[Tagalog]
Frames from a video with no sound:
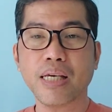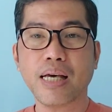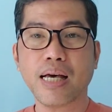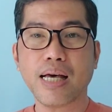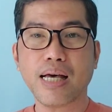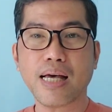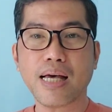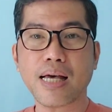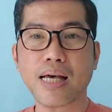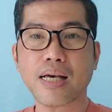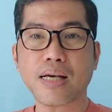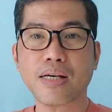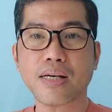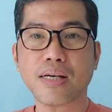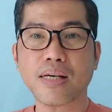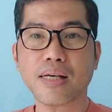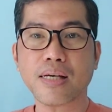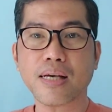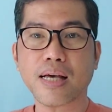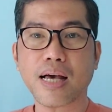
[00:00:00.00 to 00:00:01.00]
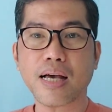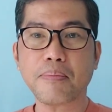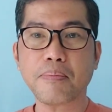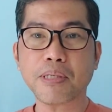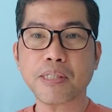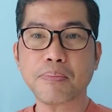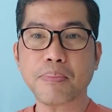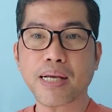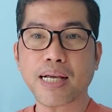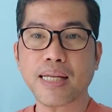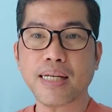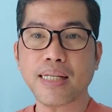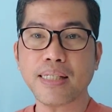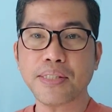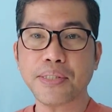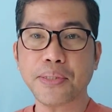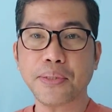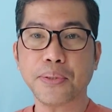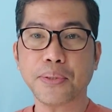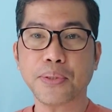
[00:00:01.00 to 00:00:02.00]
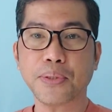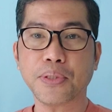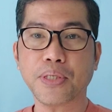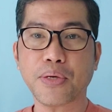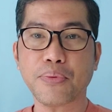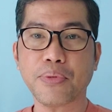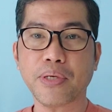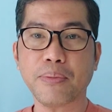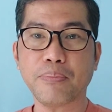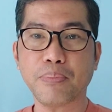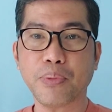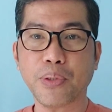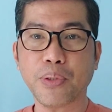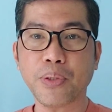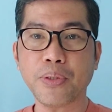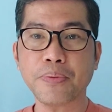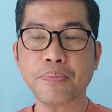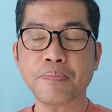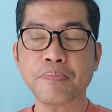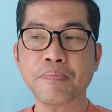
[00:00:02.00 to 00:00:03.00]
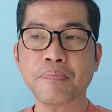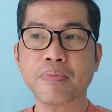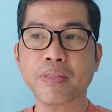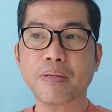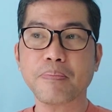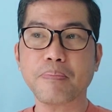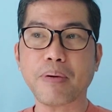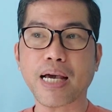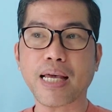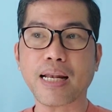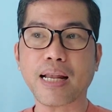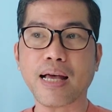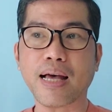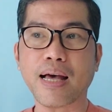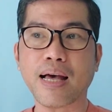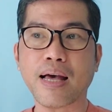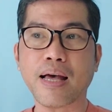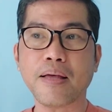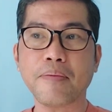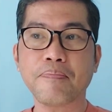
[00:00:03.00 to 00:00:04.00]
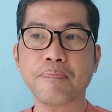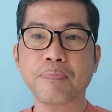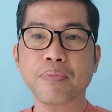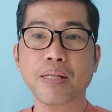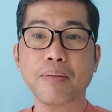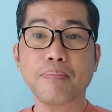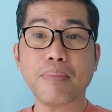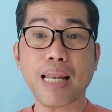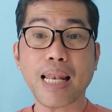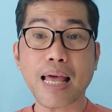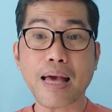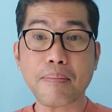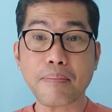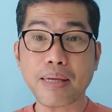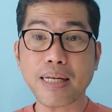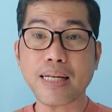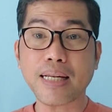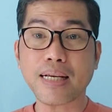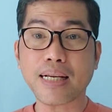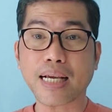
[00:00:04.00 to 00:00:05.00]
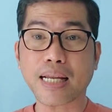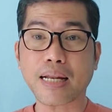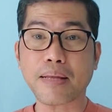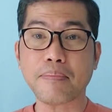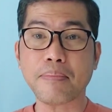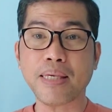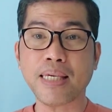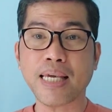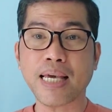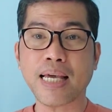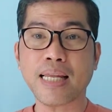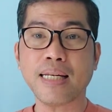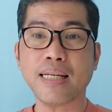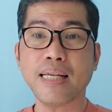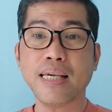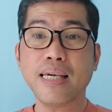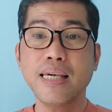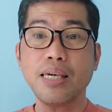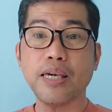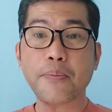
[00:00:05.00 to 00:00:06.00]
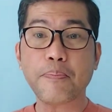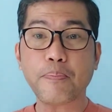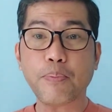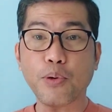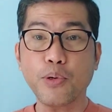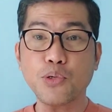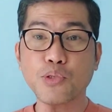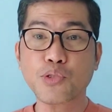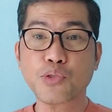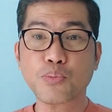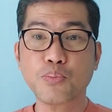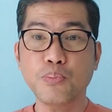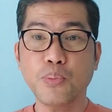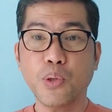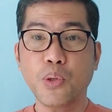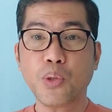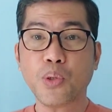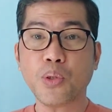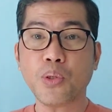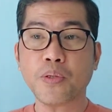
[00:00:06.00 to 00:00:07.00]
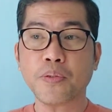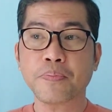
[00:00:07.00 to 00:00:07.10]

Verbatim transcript: uh, ang mas maganda sigurong gawin mo para malaman ng karamihan, i-post mo